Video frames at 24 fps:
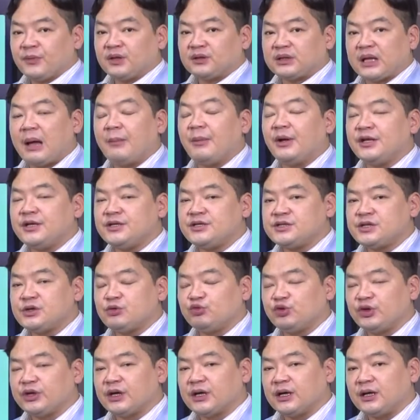다만 이제
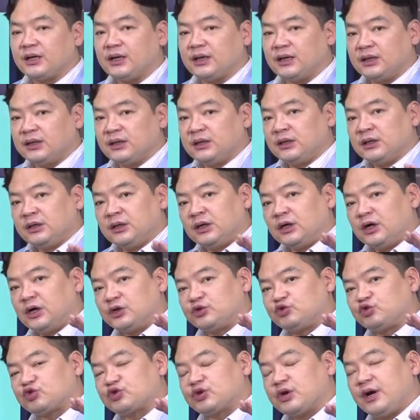우리가
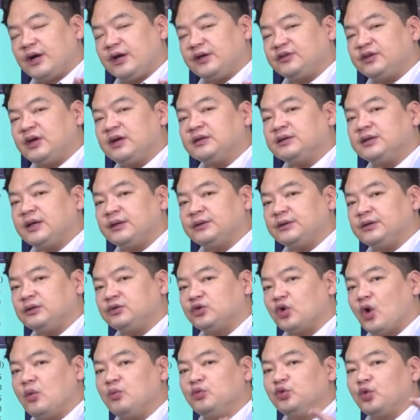어, 주가의 상단을
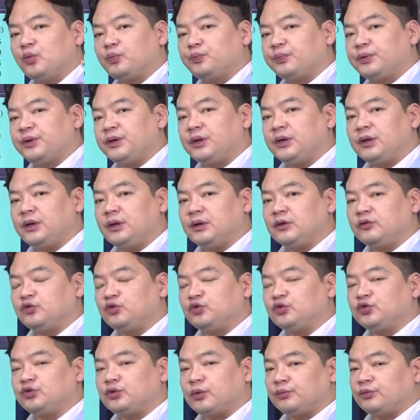너무 높일
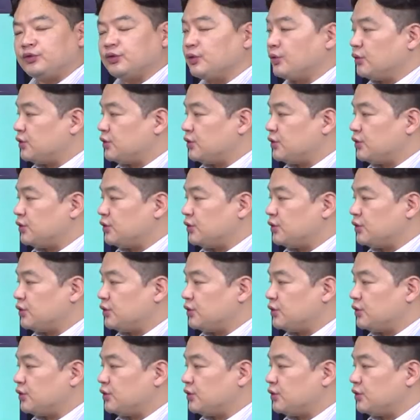수는 없는